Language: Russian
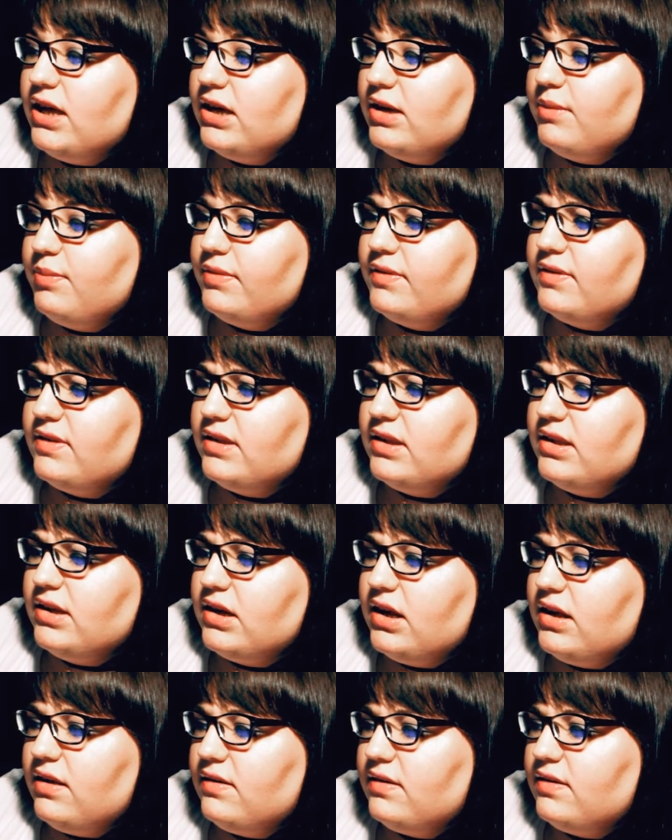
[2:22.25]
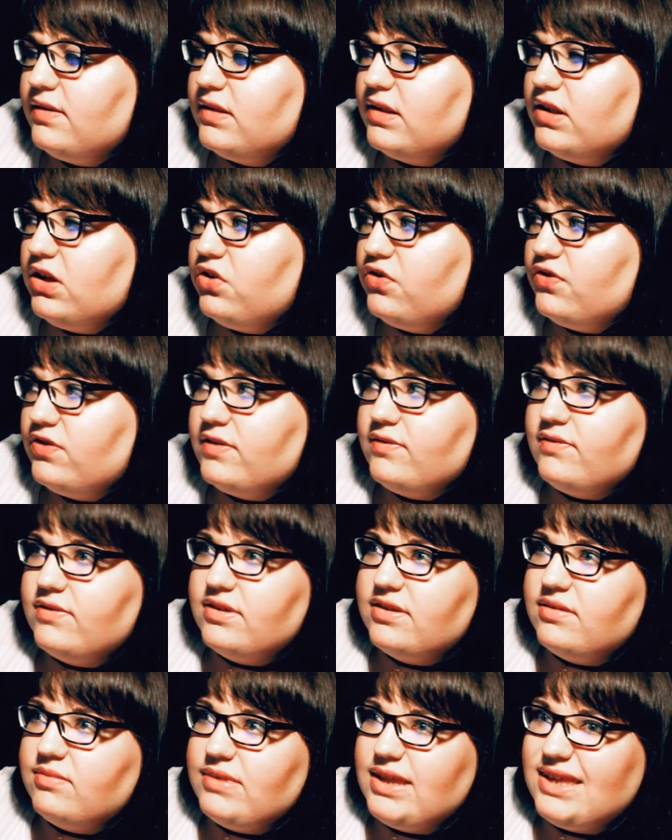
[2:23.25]
и последний раз, кажется,
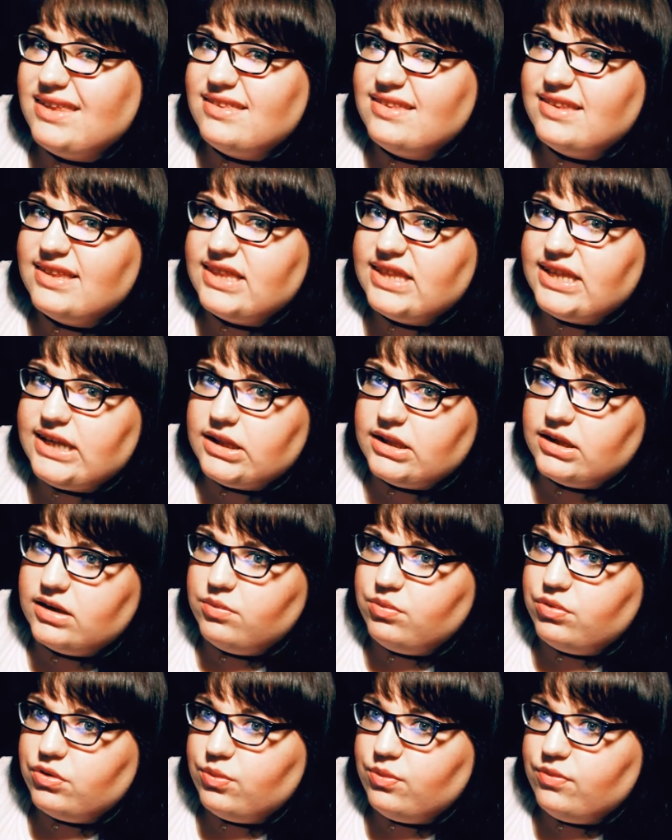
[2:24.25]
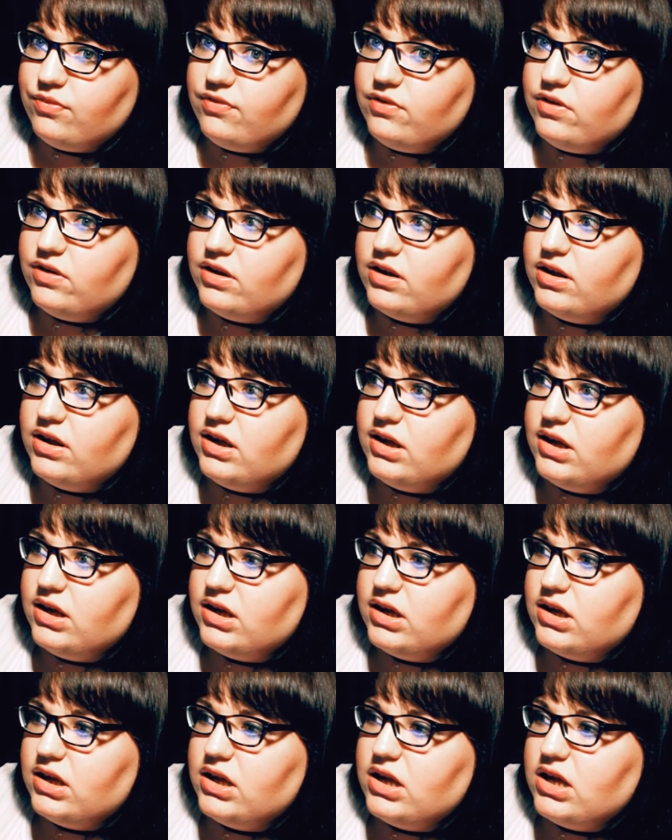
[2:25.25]
18 лет я пробовала,
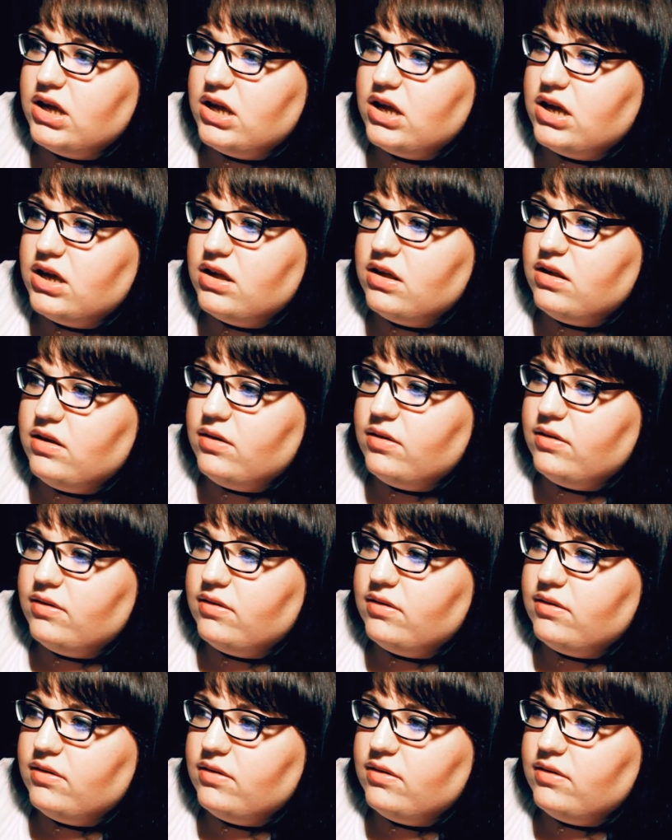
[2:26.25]
и э,